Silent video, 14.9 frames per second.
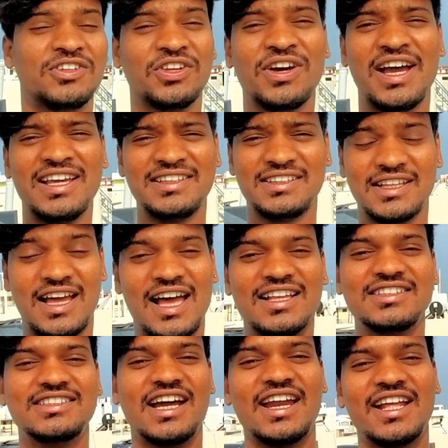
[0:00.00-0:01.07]
सो गाइस
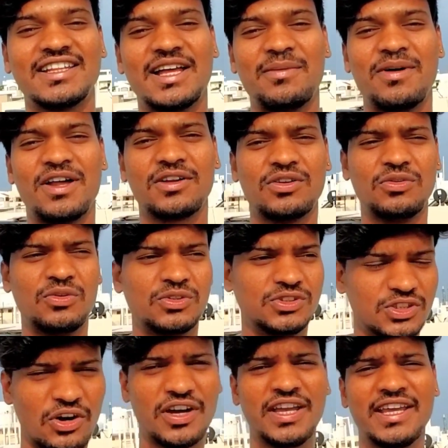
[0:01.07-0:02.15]
आज जाना था हमारे को
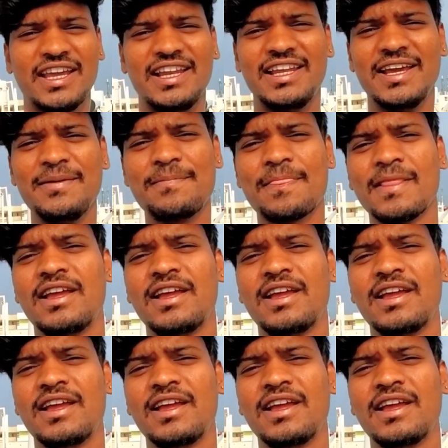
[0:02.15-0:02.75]
जॉगिंग के लिए